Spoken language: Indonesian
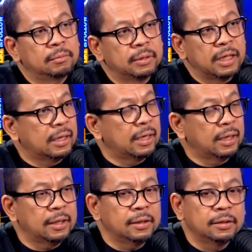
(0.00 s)
menang
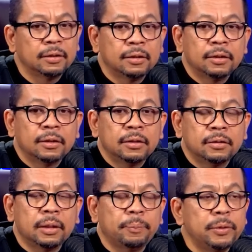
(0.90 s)
kalah hmm.
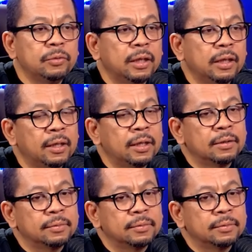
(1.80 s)
tetapi juga